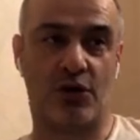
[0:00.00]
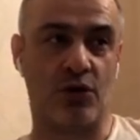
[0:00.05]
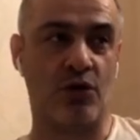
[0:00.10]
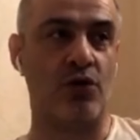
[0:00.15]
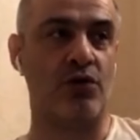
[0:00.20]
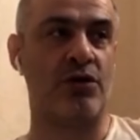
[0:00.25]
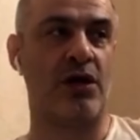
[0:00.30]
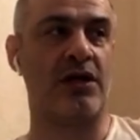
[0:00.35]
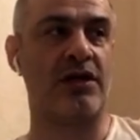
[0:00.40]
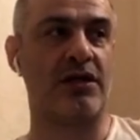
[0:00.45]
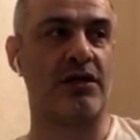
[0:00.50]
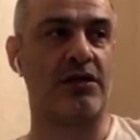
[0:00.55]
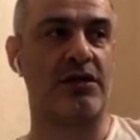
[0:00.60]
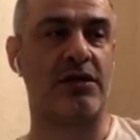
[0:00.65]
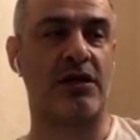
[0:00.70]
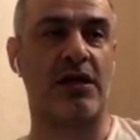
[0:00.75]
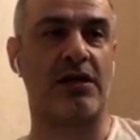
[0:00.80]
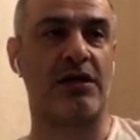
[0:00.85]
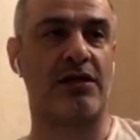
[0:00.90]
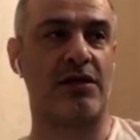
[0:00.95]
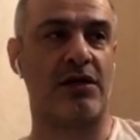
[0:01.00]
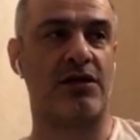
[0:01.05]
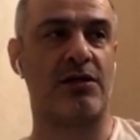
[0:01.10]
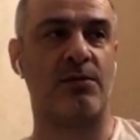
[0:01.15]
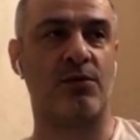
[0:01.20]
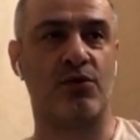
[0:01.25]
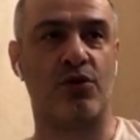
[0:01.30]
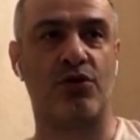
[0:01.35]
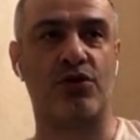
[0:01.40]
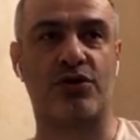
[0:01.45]
ну, надо, надо дать ему
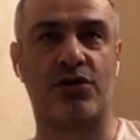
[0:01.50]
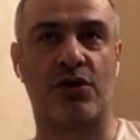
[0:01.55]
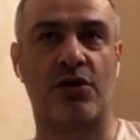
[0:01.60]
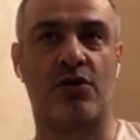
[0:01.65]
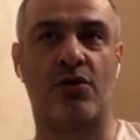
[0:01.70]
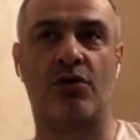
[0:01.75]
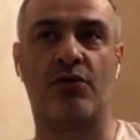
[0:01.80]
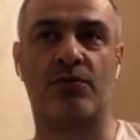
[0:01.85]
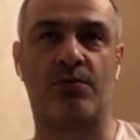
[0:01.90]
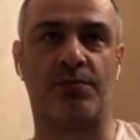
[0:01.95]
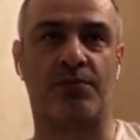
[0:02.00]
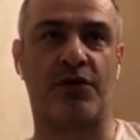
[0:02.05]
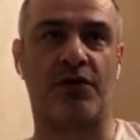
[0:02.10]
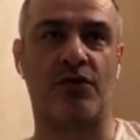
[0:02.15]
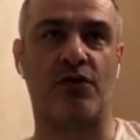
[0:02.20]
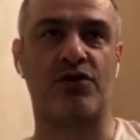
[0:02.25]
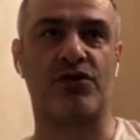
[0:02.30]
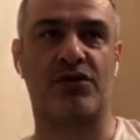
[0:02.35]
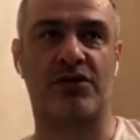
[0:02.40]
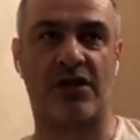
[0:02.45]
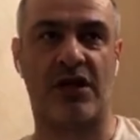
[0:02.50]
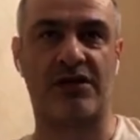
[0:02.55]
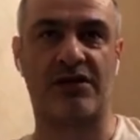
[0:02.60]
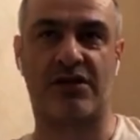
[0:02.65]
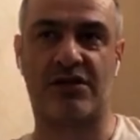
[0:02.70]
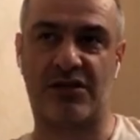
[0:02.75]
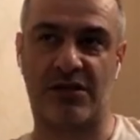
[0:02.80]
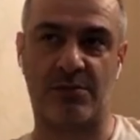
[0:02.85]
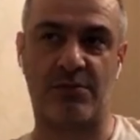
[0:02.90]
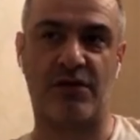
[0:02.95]
должное. Он привез нас к
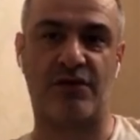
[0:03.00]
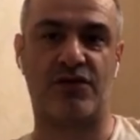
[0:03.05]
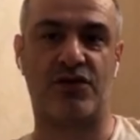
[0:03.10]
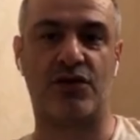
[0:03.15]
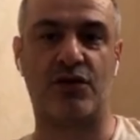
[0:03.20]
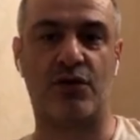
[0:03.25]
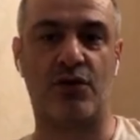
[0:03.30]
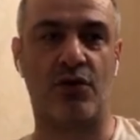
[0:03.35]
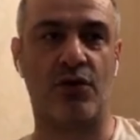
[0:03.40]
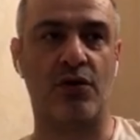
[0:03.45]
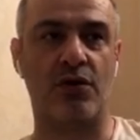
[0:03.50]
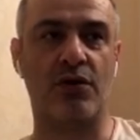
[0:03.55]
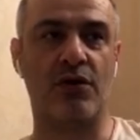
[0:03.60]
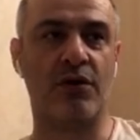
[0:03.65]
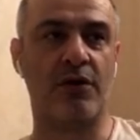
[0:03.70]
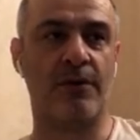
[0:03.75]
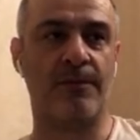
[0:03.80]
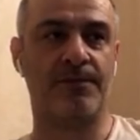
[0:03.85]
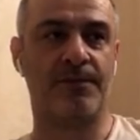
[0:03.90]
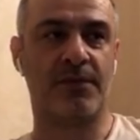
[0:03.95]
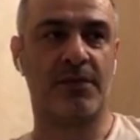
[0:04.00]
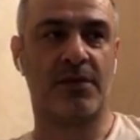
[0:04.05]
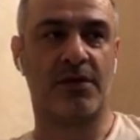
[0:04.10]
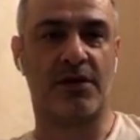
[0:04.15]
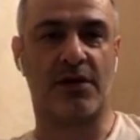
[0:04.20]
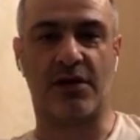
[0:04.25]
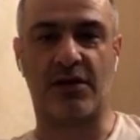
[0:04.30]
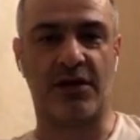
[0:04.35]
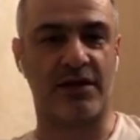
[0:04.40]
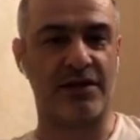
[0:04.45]
себе в село,
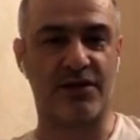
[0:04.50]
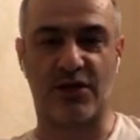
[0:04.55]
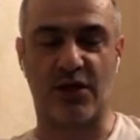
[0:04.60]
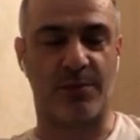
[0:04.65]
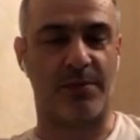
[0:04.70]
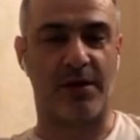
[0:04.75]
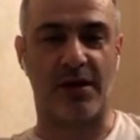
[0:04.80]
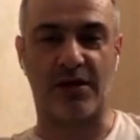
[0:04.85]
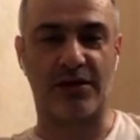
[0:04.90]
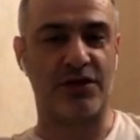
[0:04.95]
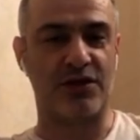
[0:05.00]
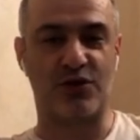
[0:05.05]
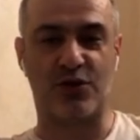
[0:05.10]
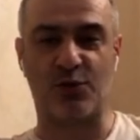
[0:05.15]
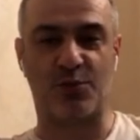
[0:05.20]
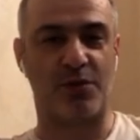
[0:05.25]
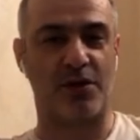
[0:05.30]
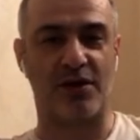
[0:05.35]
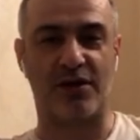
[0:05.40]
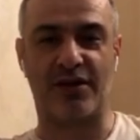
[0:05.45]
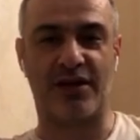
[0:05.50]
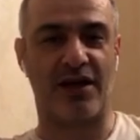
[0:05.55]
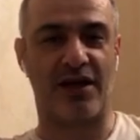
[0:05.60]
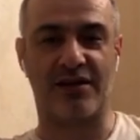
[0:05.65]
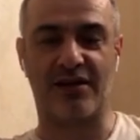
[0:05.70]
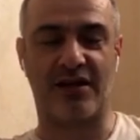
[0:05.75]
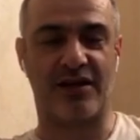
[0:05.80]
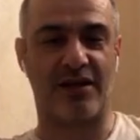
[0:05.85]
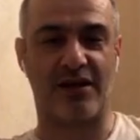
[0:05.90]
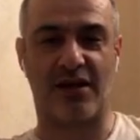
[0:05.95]
где не ступала, не ступала ни
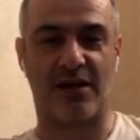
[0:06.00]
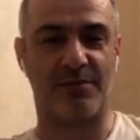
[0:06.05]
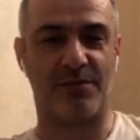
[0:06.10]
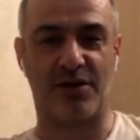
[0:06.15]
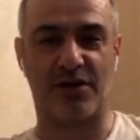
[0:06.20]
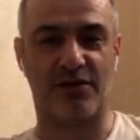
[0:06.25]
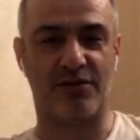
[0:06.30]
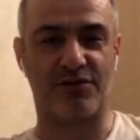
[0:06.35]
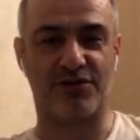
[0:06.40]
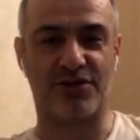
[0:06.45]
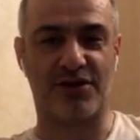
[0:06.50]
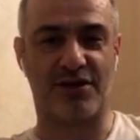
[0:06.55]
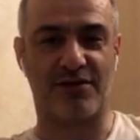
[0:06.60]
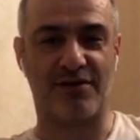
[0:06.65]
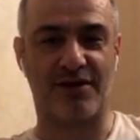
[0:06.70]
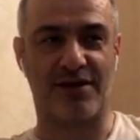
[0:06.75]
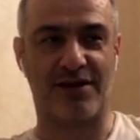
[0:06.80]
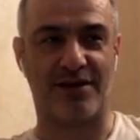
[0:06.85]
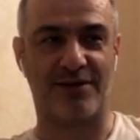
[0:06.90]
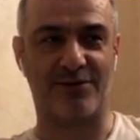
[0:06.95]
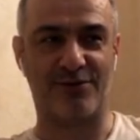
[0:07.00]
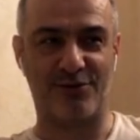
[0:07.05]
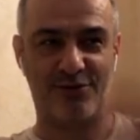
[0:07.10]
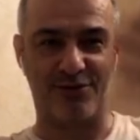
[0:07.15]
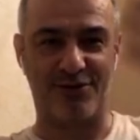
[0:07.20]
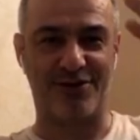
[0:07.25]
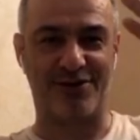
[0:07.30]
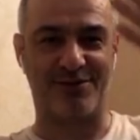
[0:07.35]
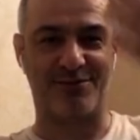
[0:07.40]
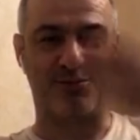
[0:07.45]
одна нога белого человека. Ну,
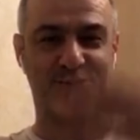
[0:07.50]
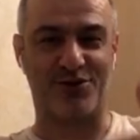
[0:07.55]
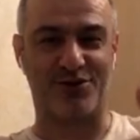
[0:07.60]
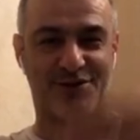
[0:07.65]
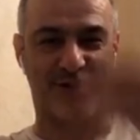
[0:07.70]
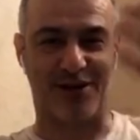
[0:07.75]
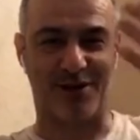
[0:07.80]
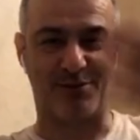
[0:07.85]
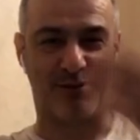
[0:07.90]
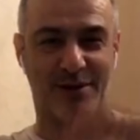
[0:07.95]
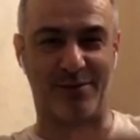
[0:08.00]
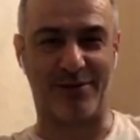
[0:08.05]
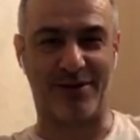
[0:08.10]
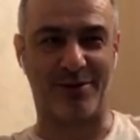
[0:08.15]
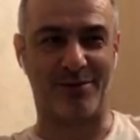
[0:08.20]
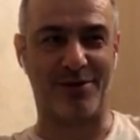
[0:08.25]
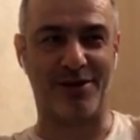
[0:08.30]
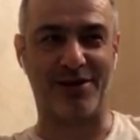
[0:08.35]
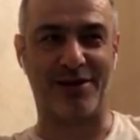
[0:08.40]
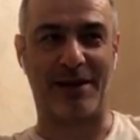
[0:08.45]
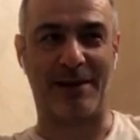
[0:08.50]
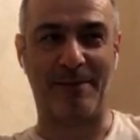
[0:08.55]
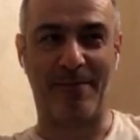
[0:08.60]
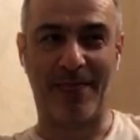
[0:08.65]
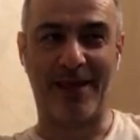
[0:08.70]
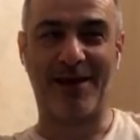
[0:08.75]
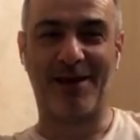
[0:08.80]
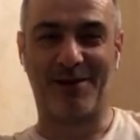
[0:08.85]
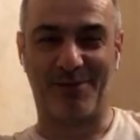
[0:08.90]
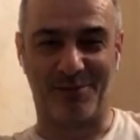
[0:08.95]
если можно сказать про меня белый.
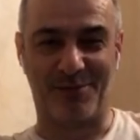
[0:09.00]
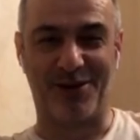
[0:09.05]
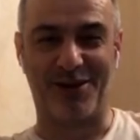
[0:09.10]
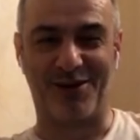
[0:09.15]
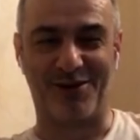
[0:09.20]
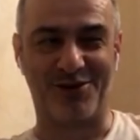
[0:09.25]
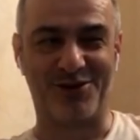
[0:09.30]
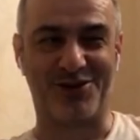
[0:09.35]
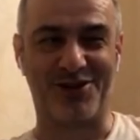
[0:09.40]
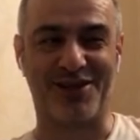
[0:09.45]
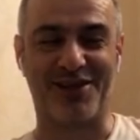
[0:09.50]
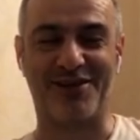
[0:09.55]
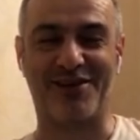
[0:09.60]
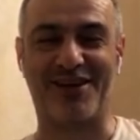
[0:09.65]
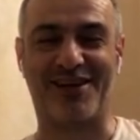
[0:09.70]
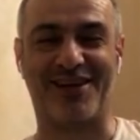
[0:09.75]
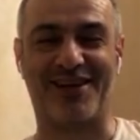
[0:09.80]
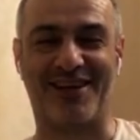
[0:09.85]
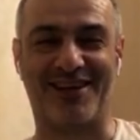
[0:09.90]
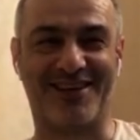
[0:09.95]
Белого человека.